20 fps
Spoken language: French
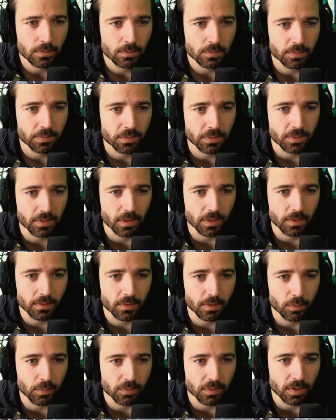Putain,
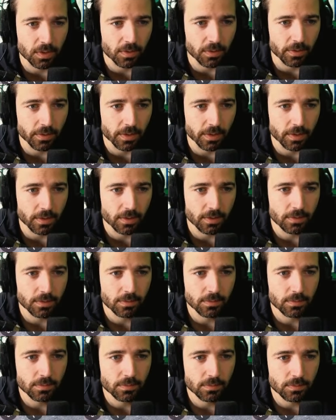c'est où cette connerie
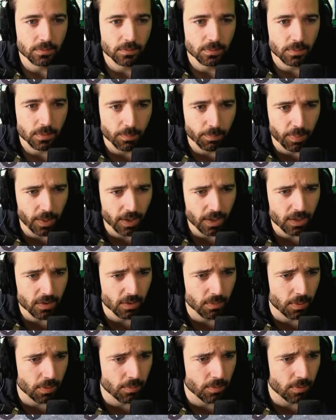c'est par là,
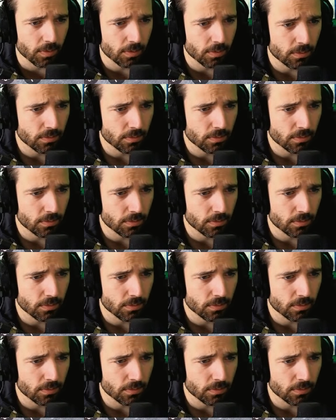normalement.